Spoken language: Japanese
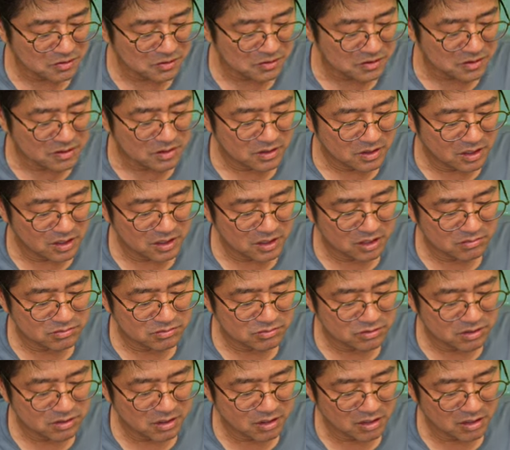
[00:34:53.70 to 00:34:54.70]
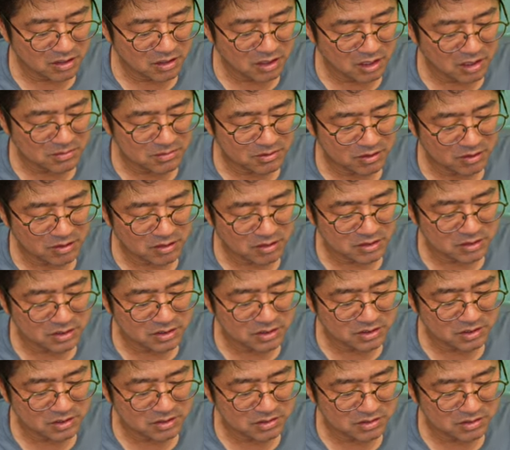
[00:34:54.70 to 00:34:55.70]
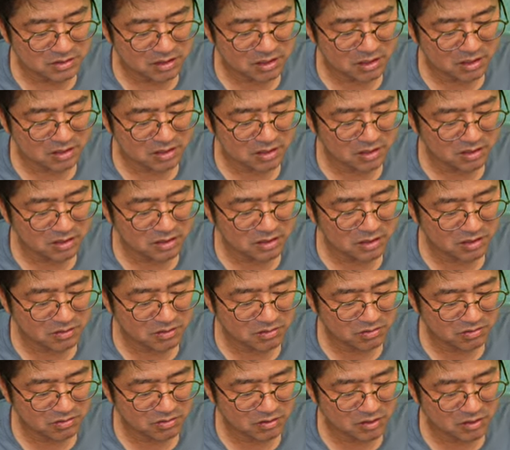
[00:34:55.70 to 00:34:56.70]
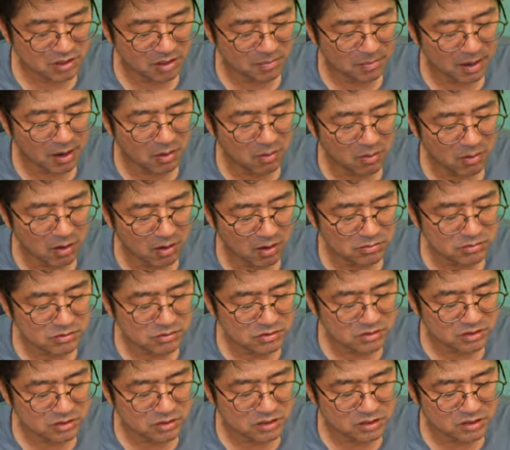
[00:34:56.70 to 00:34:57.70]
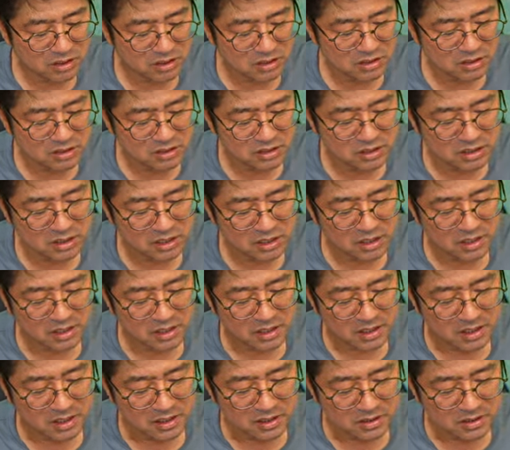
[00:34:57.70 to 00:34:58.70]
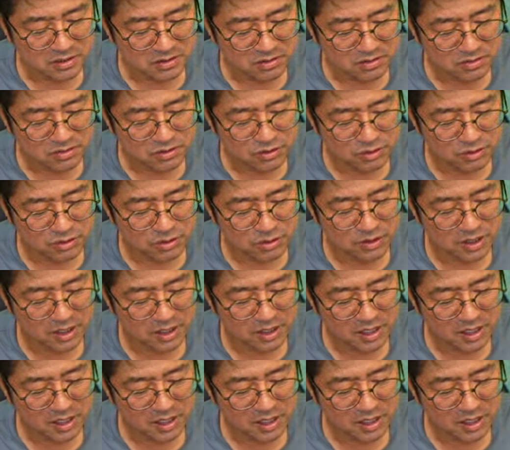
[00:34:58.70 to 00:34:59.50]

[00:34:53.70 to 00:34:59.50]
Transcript: 悩むなライブ配信。ね、何書こうかな。青ンも水彩し。ちょっとね、